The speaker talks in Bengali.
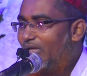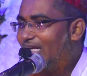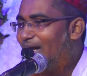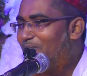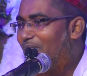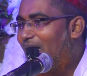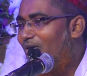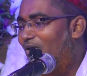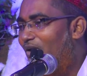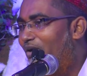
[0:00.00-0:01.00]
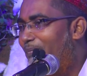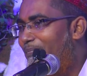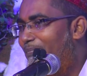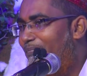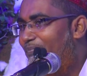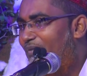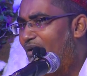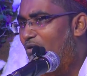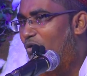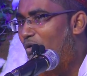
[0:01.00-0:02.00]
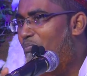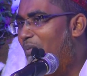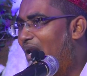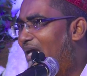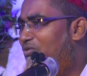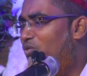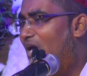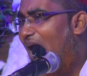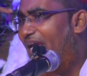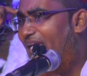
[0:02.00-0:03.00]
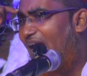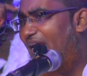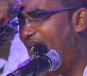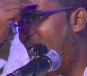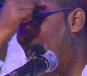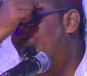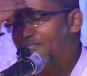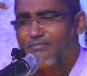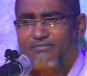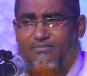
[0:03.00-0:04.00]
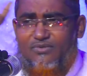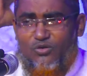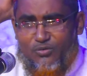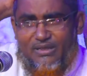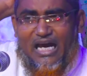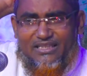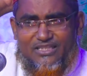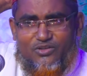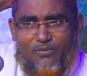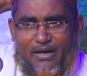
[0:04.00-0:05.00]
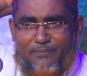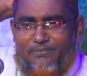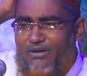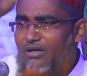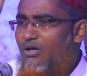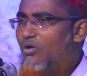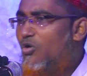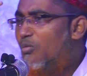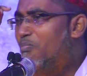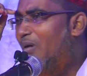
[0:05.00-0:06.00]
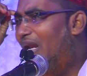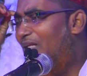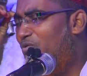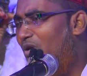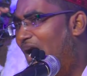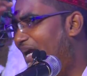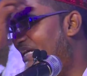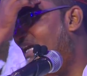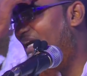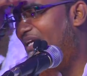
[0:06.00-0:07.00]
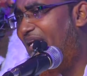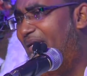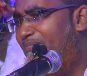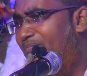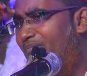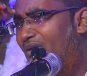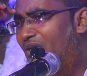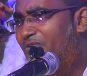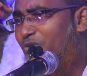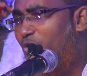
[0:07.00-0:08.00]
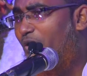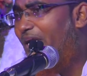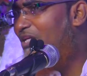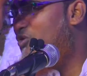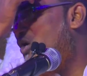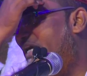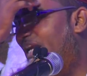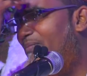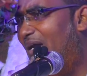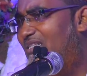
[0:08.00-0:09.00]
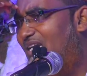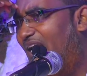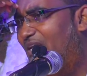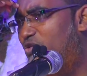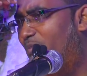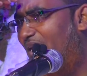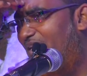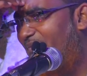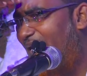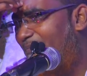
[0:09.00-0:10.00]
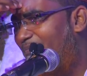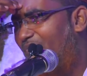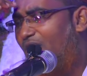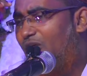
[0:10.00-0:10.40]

দুই নাম্বার হলো কুব্বালাতুল আহিনাইনি নবীর হাদিস গোবা কুব্বালাতুল আহিনাইনি দুই চোখের মাঝখানে চুমা দেবে